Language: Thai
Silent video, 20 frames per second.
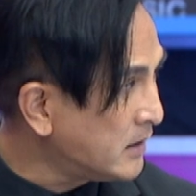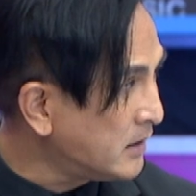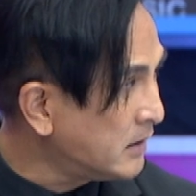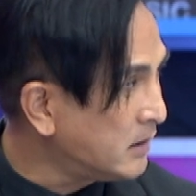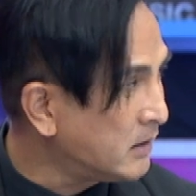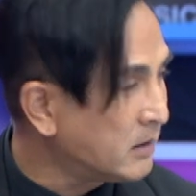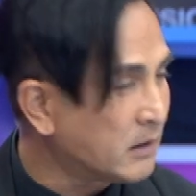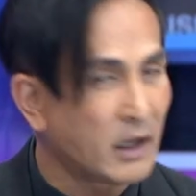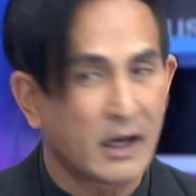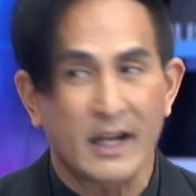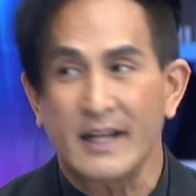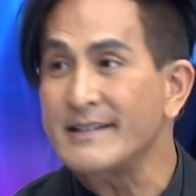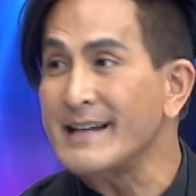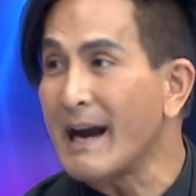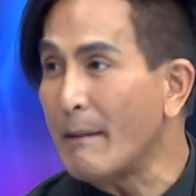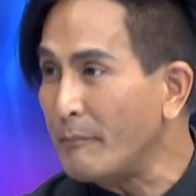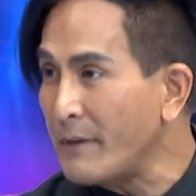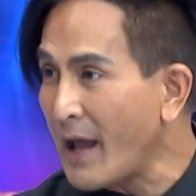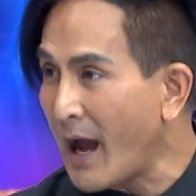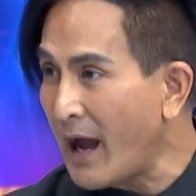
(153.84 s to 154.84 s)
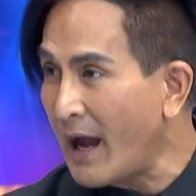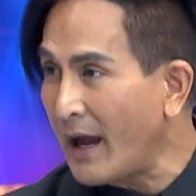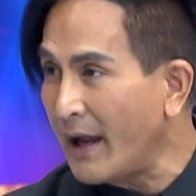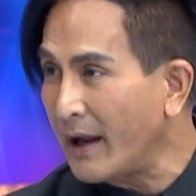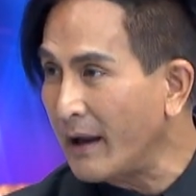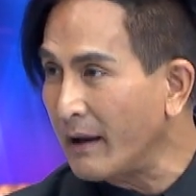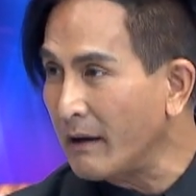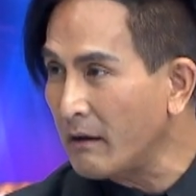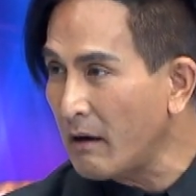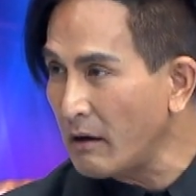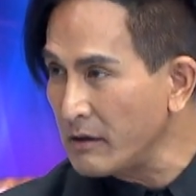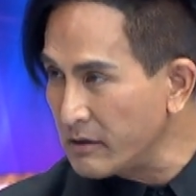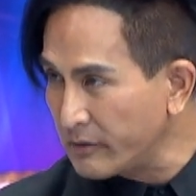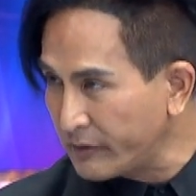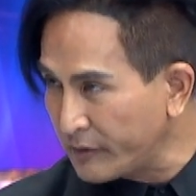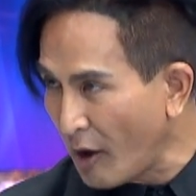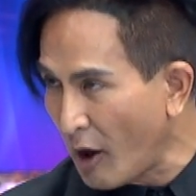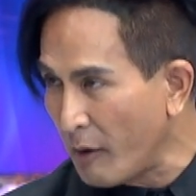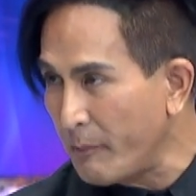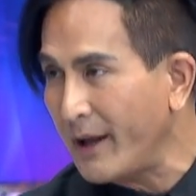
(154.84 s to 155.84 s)
ขึ้นก็เลยจับได้ก็
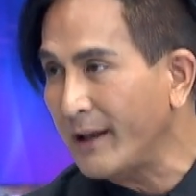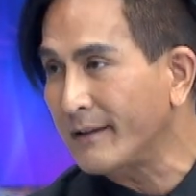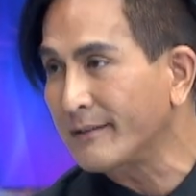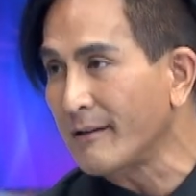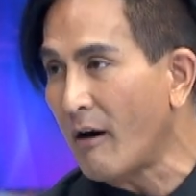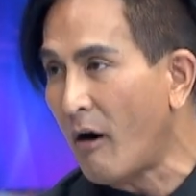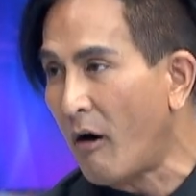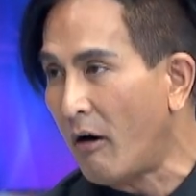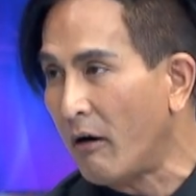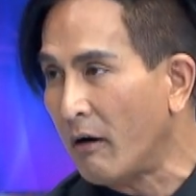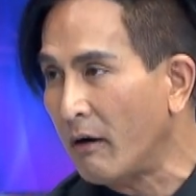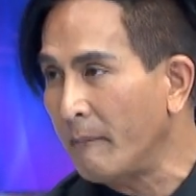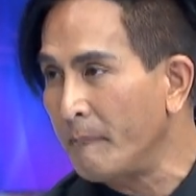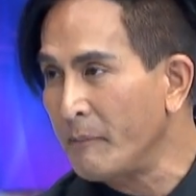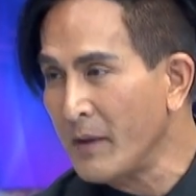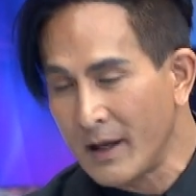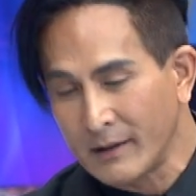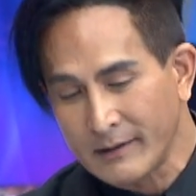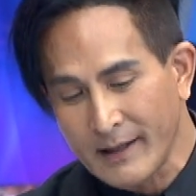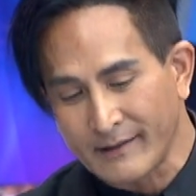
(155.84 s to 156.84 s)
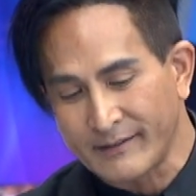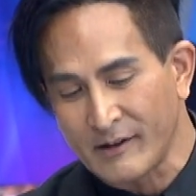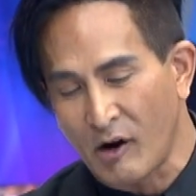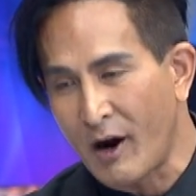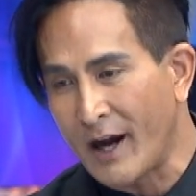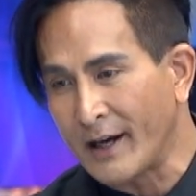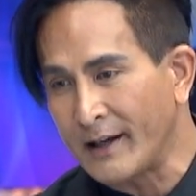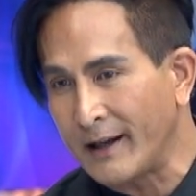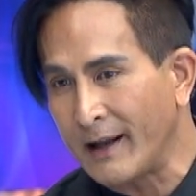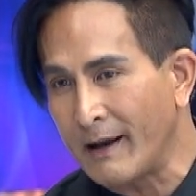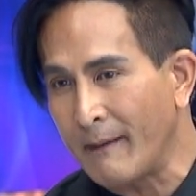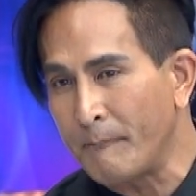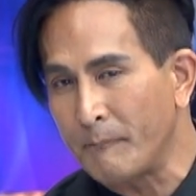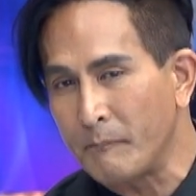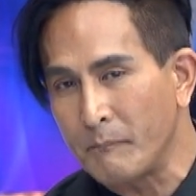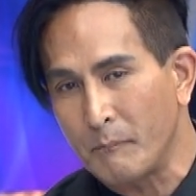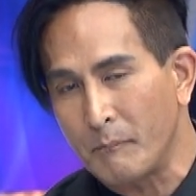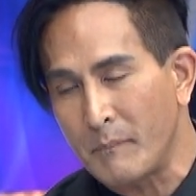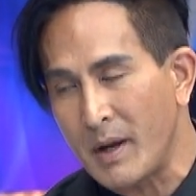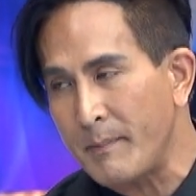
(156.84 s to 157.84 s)
สอยไปอีก2แต่2อันนี้
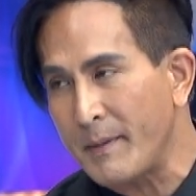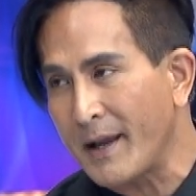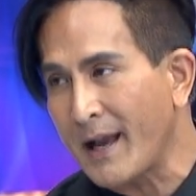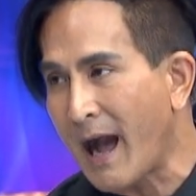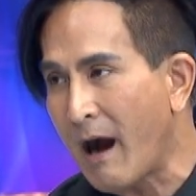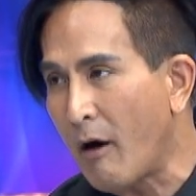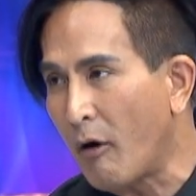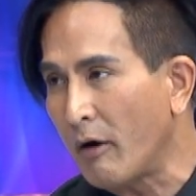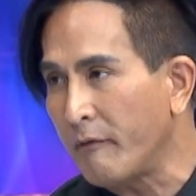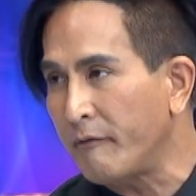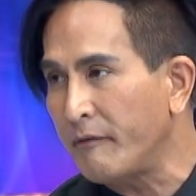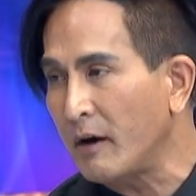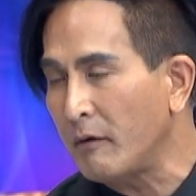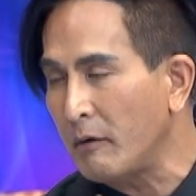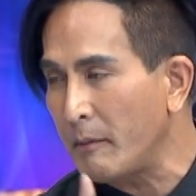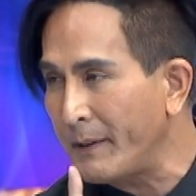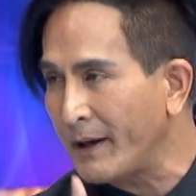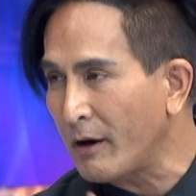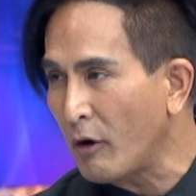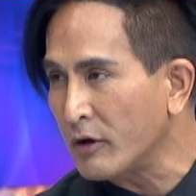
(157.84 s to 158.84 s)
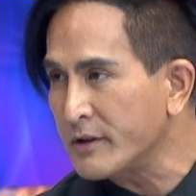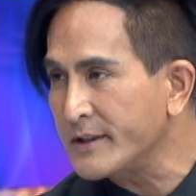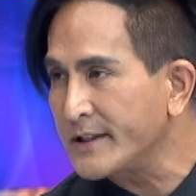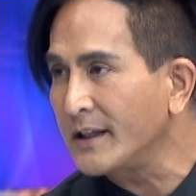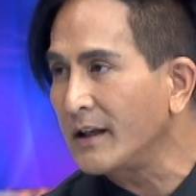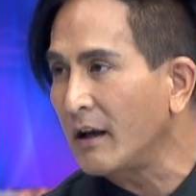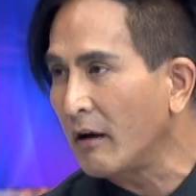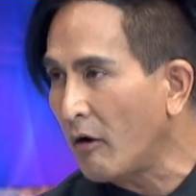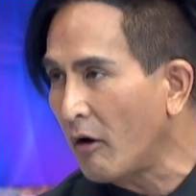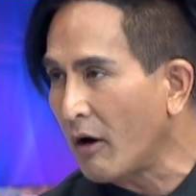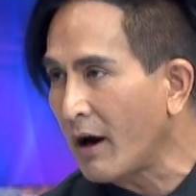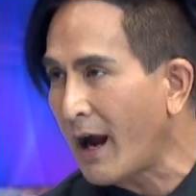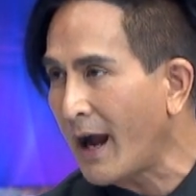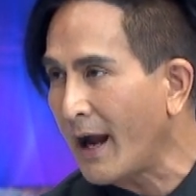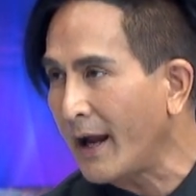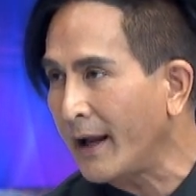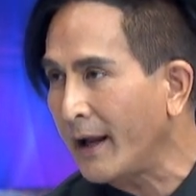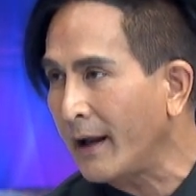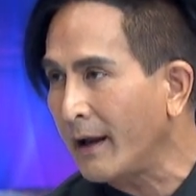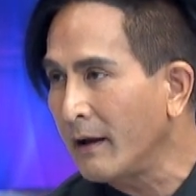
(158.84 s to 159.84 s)
ไม่มีข่าวคอนเฟิร์มว่าเป็นของจีนหรือของใคร
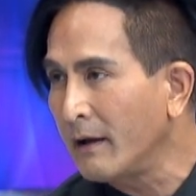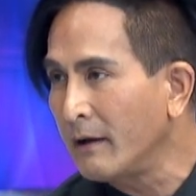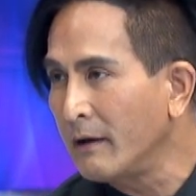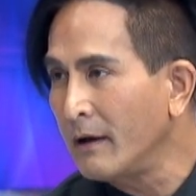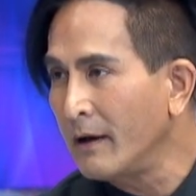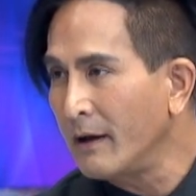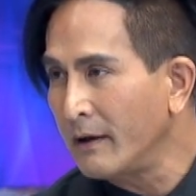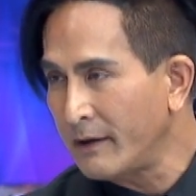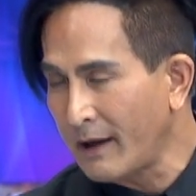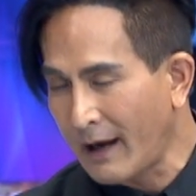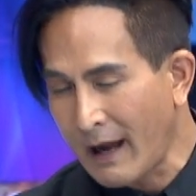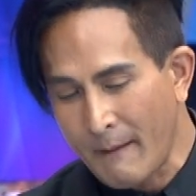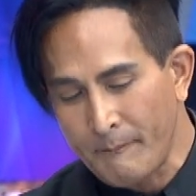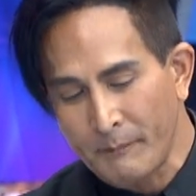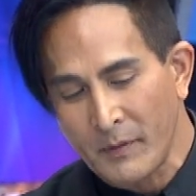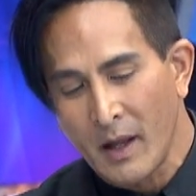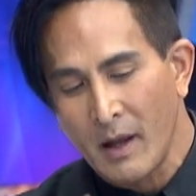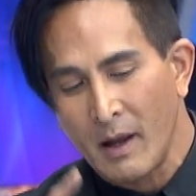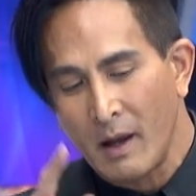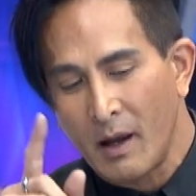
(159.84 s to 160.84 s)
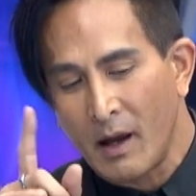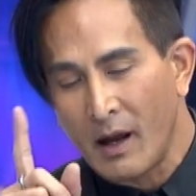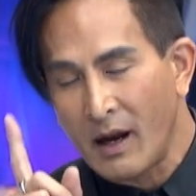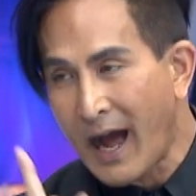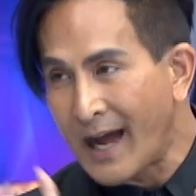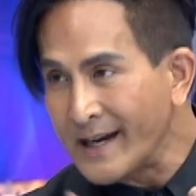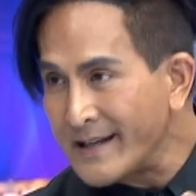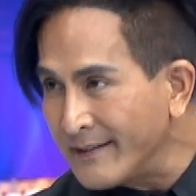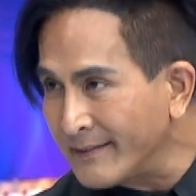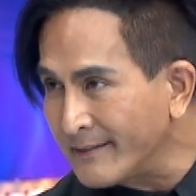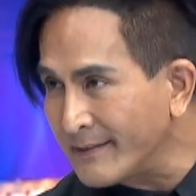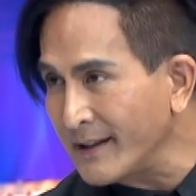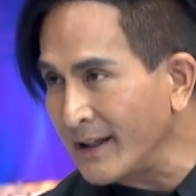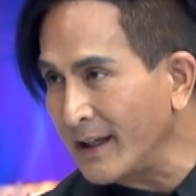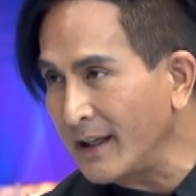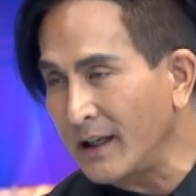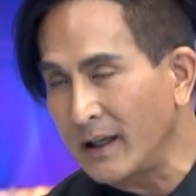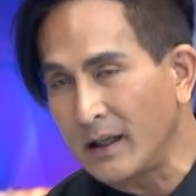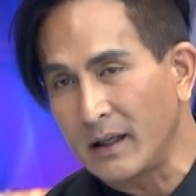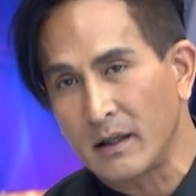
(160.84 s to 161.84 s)
นะครับอัน
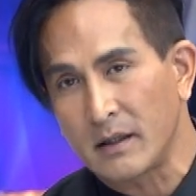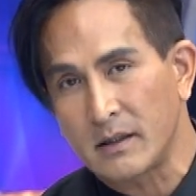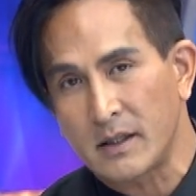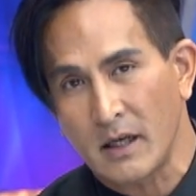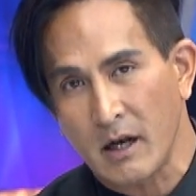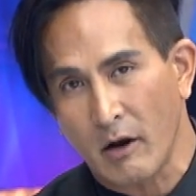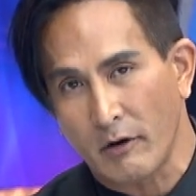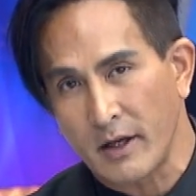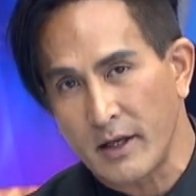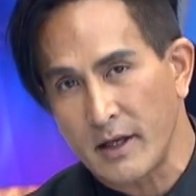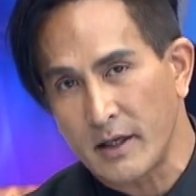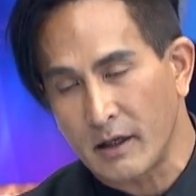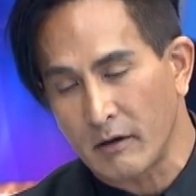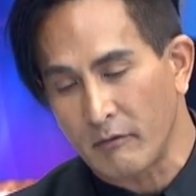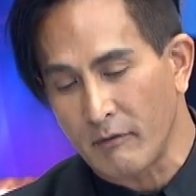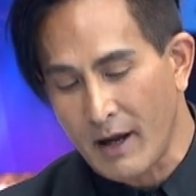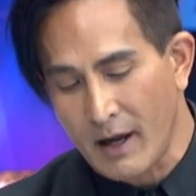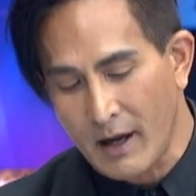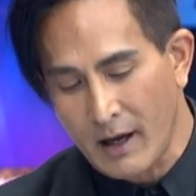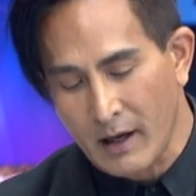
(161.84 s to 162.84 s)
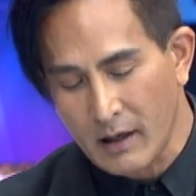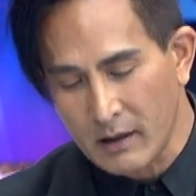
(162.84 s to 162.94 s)
ที่4ที่เราได้ยินกันว่า